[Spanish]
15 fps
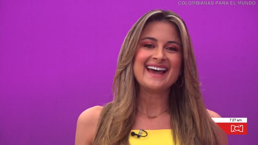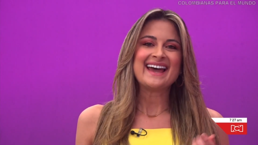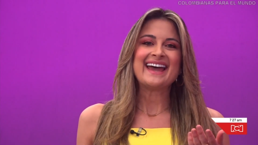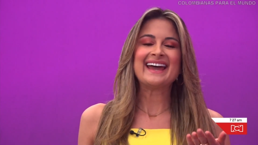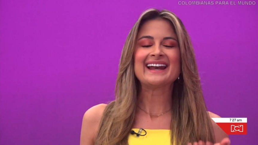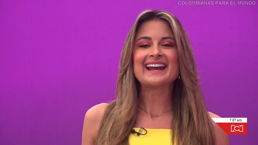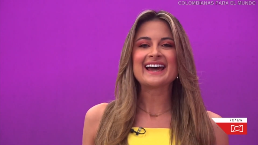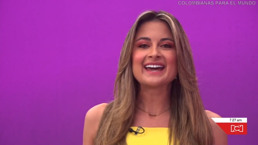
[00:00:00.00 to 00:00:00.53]

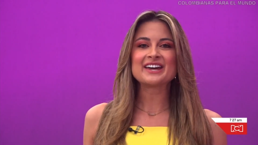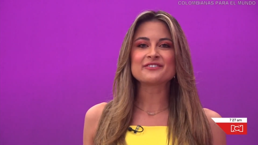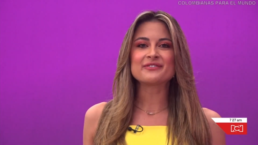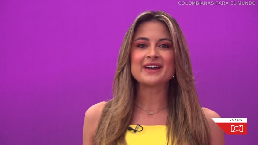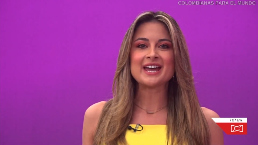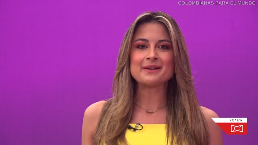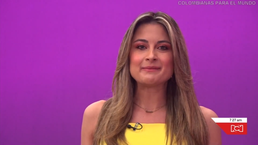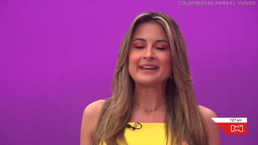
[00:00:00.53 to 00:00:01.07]
En la
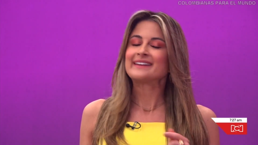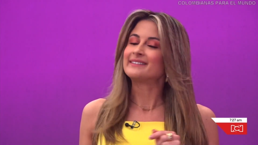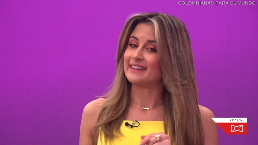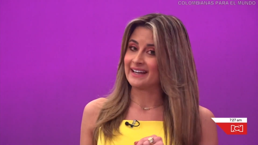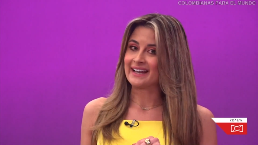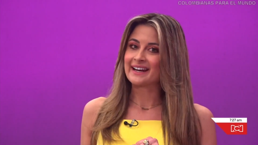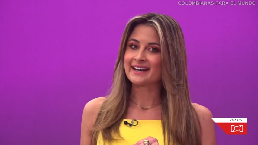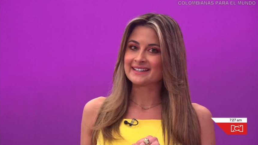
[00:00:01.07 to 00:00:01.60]
FM
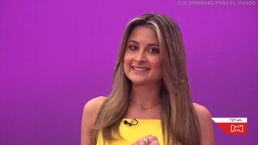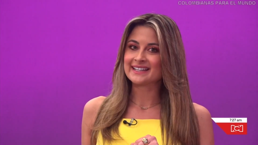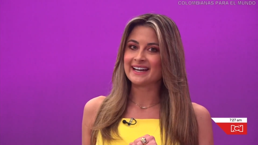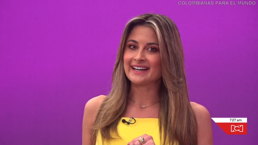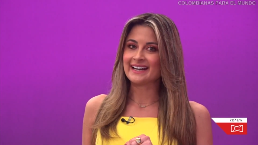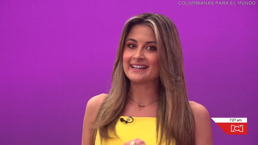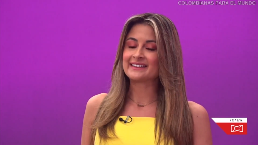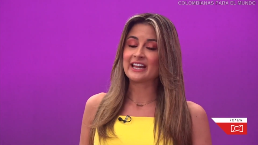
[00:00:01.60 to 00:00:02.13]
de
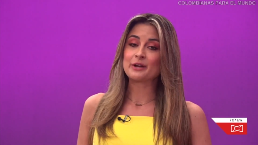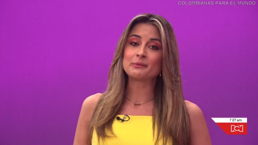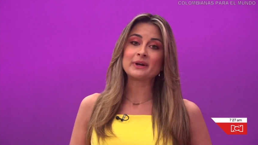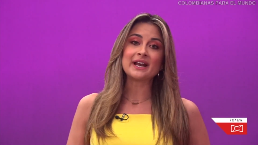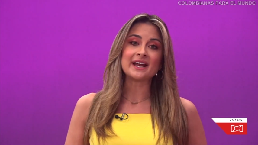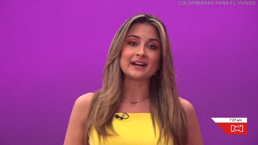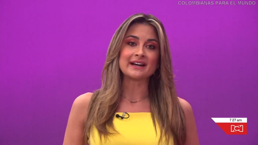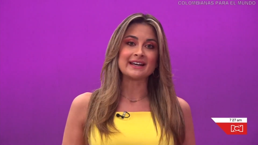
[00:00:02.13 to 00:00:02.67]
RCN
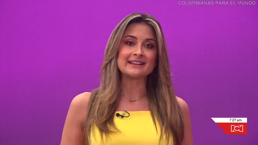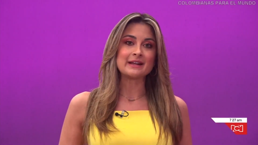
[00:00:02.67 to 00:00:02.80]
tenemos la red